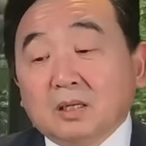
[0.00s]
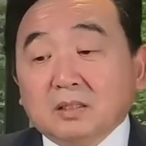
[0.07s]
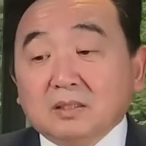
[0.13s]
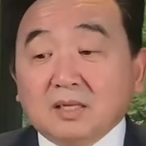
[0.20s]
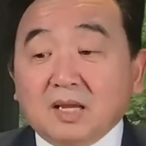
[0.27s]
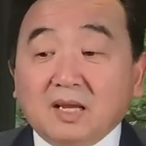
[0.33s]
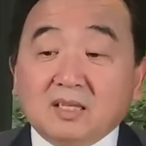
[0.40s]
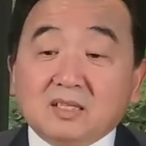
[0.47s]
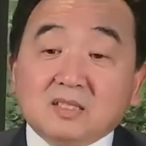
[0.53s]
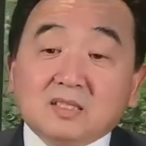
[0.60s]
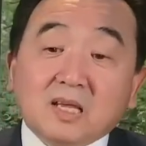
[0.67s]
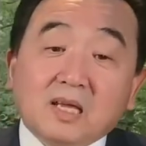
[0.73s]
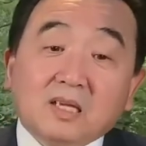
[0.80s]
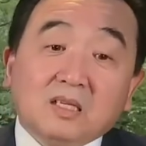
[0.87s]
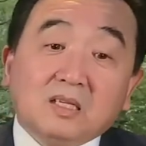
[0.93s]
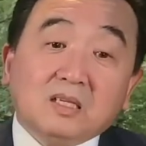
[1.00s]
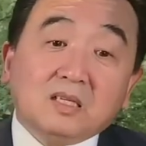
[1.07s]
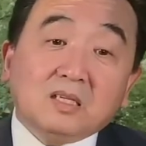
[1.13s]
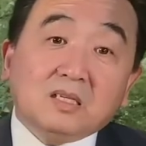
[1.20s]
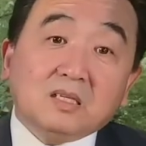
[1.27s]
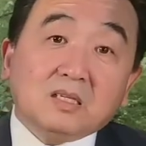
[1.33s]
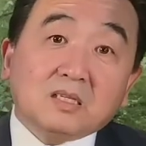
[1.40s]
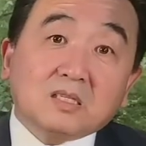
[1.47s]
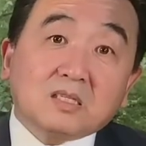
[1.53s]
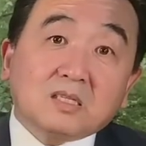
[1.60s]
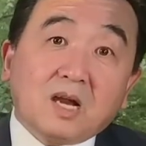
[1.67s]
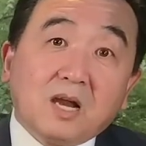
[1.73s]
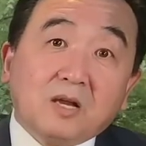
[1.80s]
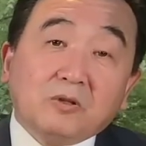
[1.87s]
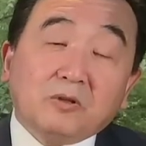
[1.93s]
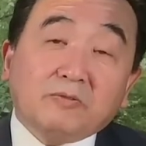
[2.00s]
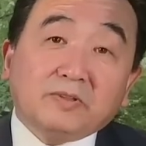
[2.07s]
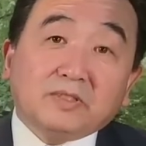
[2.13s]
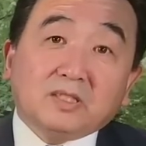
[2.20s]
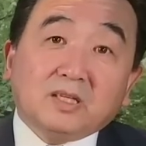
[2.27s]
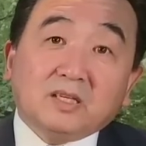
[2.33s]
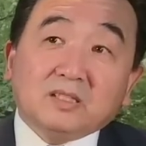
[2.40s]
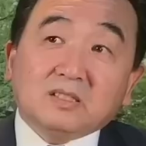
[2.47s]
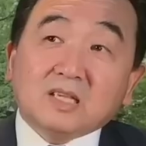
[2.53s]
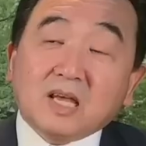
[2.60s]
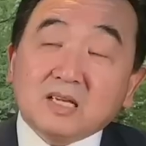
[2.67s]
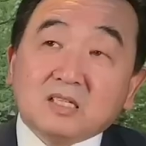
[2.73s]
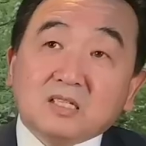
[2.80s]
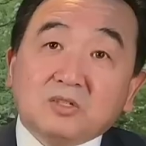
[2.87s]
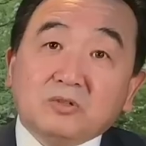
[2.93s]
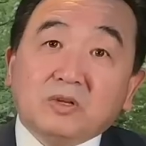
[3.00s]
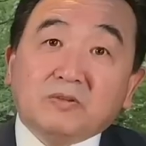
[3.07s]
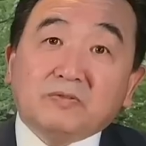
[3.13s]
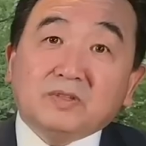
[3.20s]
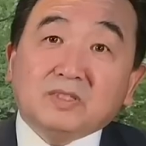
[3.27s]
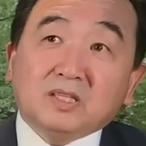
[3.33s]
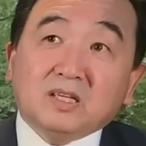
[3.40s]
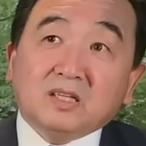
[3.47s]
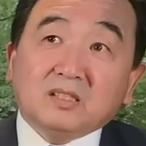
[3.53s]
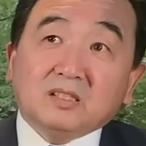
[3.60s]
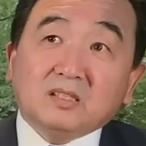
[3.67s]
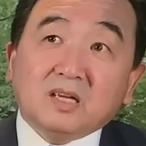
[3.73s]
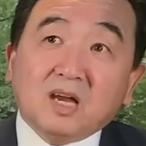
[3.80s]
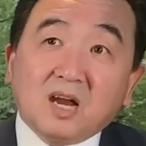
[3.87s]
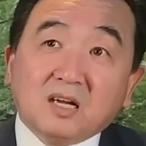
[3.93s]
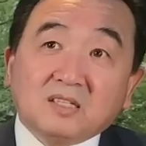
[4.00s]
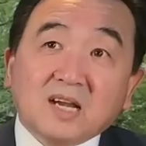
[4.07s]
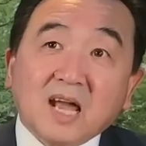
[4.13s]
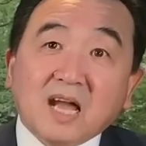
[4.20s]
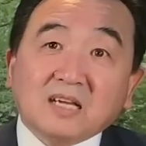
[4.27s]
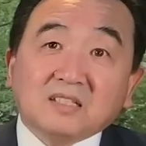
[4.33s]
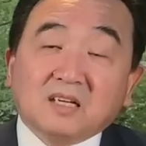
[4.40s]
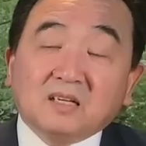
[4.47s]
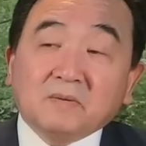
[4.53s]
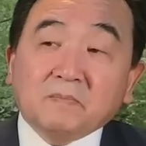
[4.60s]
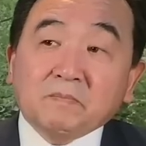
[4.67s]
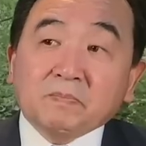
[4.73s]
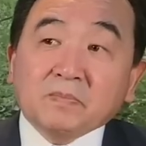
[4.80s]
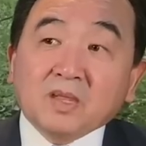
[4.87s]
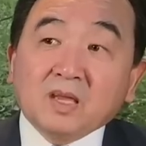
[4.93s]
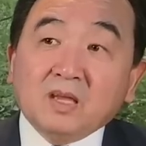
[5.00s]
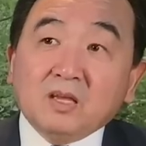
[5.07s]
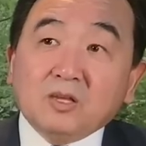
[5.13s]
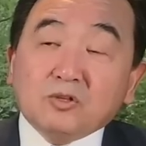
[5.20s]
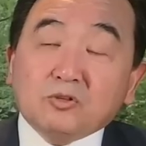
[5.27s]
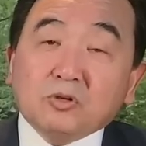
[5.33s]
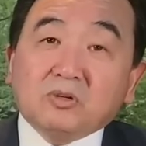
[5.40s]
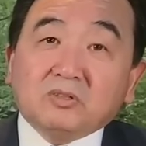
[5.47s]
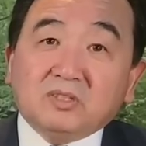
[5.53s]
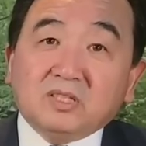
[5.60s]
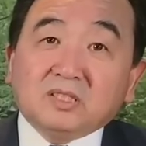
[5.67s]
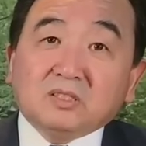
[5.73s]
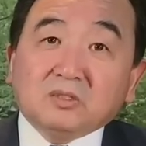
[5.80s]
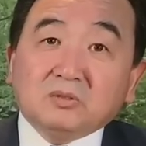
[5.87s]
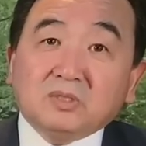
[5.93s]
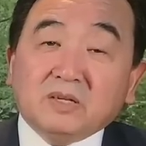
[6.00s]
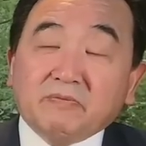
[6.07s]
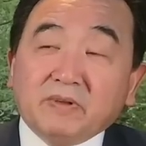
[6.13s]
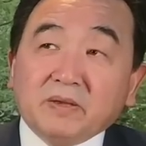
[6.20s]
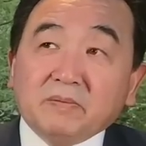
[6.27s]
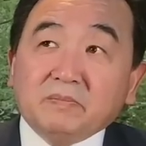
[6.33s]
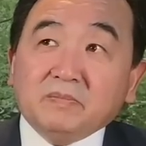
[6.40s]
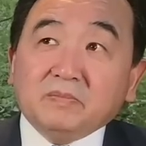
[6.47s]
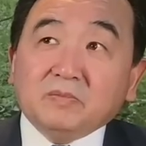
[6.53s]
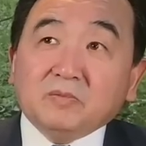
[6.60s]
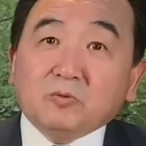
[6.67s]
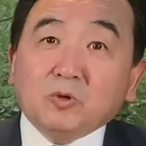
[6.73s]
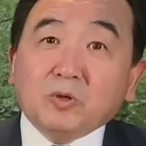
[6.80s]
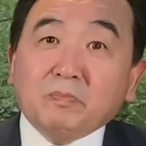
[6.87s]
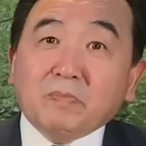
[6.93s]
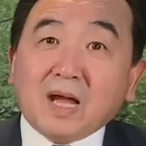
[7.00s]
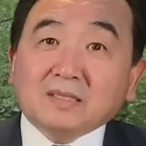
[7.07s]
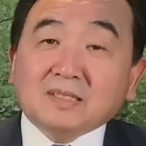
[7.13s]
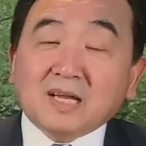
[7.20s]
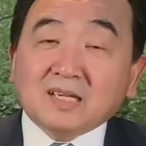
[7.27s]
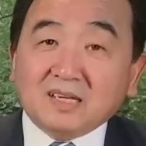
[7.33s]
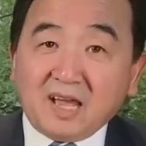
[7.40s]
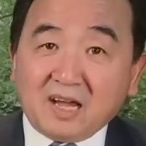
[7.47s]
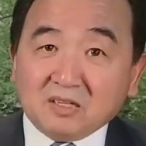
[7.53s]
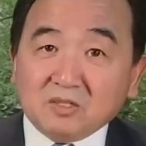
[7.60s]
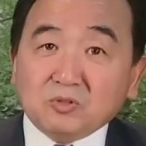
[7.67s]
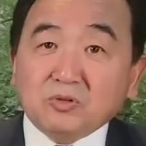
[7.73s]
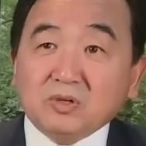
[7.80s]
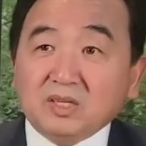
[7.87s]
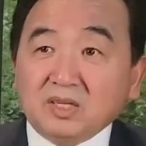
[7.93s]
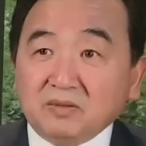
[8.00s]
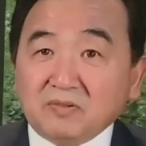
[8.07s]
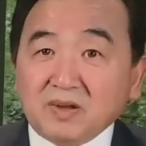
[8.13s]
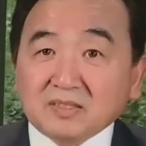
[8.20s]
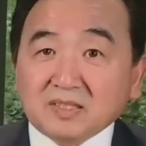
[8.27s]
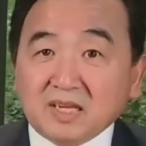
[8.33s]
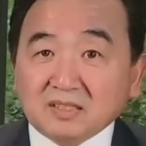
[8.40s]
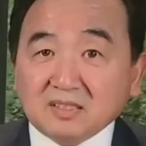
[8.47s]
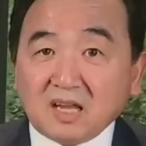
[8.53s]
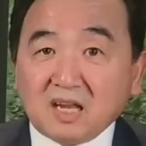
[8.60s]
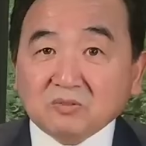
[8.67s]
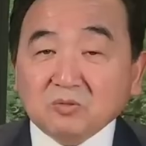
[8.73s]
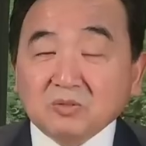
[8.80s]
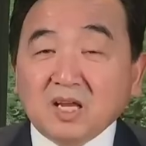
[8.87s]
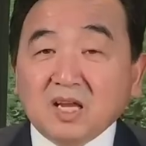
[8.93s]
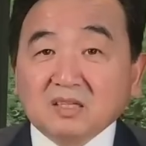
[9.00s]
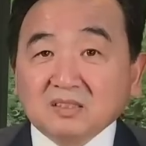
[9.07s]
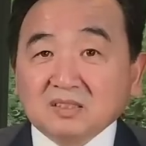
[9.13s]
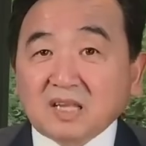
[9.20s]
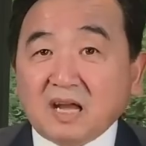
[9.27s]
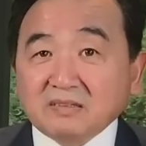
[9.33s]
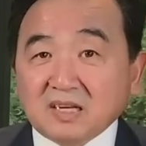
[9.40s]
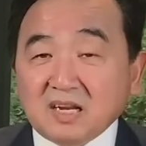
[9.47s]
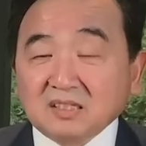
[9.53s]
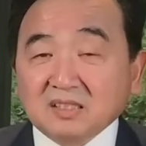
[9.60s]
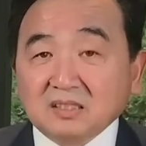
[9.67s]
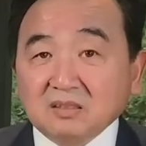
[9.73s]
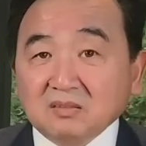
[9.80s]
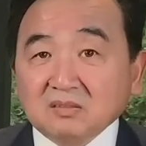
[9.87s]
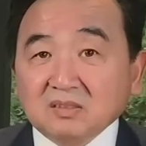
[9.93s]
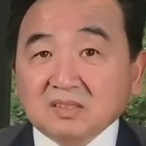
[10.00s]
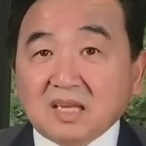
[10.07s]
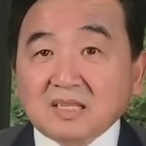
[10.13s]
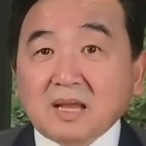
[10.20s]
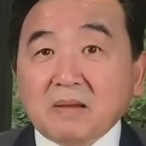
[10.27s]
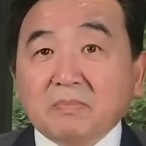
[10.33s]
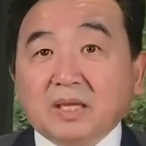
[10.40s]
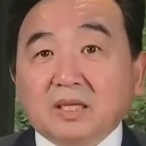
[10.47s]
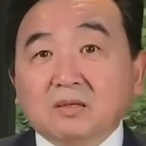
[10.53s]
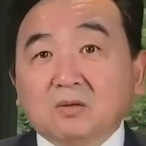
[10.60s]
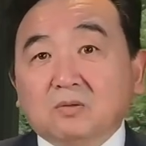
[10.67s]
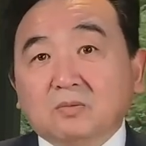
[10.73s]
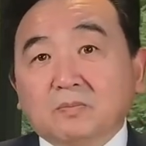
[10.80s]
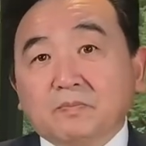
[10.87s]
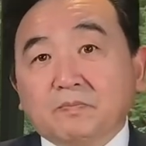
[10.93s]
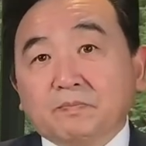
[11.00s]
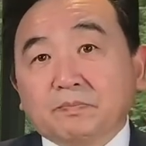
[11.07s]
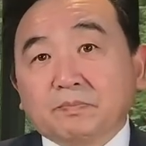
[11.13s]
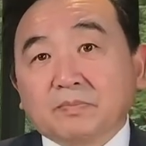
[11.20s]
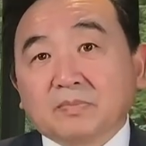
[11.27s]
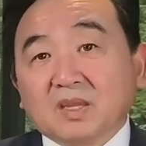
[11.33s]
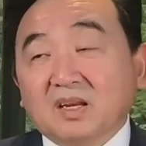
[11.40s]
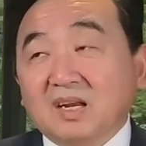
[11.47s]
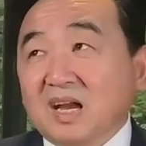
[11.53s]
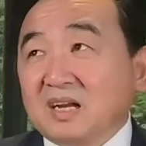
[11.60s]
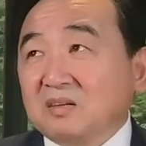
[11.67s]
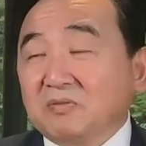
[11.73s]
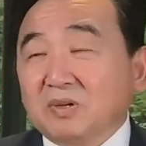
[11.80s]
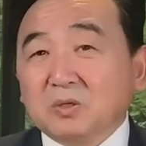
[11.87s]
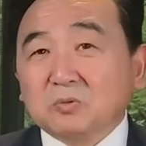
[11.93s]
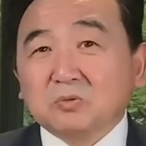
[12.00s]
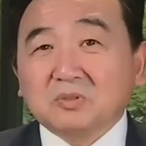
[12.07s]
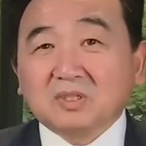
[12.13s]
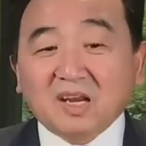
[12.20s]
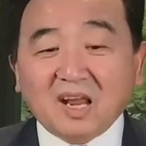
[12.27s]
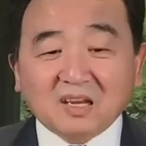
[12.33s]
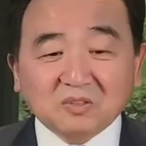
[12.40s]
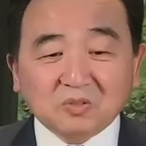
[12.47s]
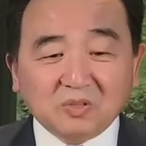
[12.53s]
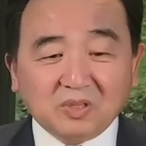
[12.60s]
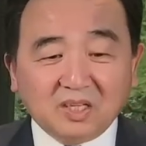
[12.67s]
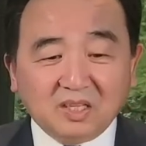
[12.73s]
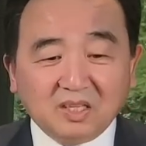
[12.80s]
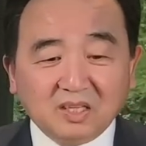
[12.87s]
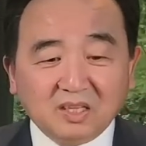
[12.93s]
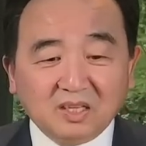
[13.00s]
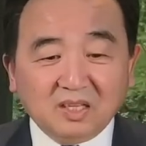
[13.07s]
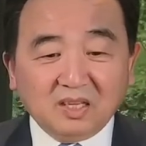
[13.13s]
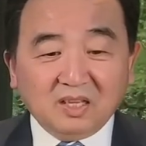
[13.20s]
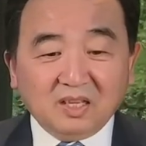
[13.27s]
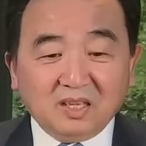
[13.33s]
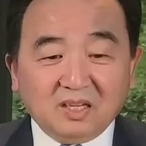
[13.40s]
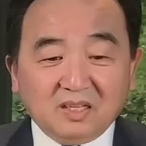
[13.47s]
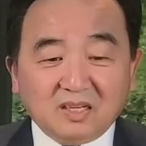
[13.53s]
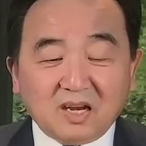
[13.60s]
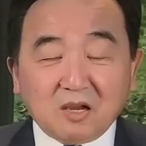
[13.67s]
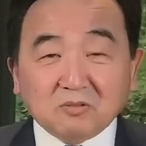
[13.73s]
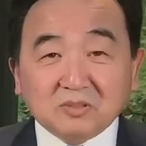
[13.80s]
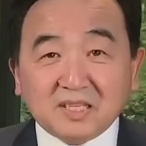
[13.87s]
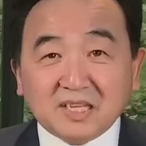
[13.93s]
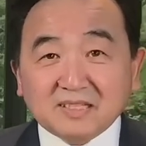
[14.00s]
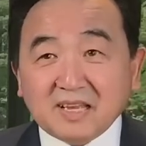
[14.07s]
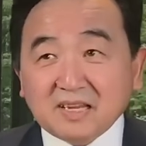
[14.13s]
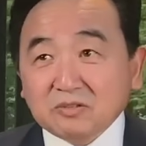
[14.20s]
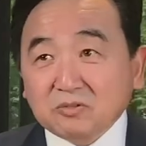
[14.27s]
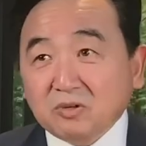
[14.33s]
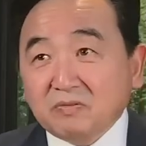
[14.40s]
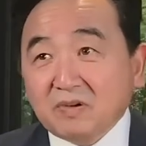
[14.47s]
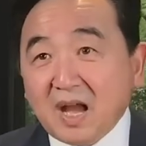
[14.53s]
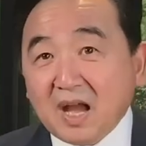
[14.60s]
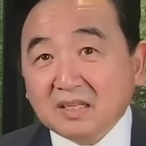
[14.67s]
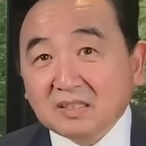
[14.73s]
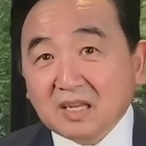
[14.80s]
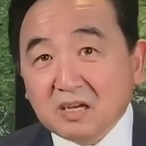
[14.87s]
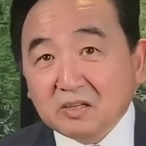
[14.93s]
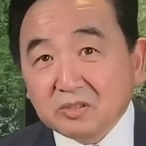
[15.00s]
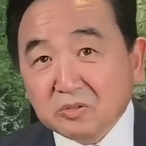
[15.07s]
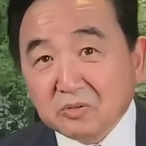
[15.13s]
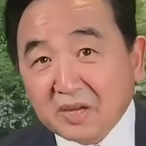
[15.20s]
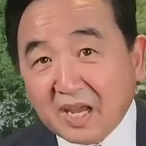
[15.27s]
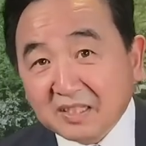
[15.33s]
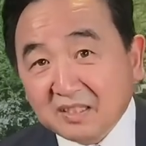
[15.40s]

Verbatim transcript: 那在十二月份的，在十月份的二十大上，所有人都认为会把他两个确立放在党中央党章里头，但他没有。两个维护是两个确立。然后现在说法，他要修改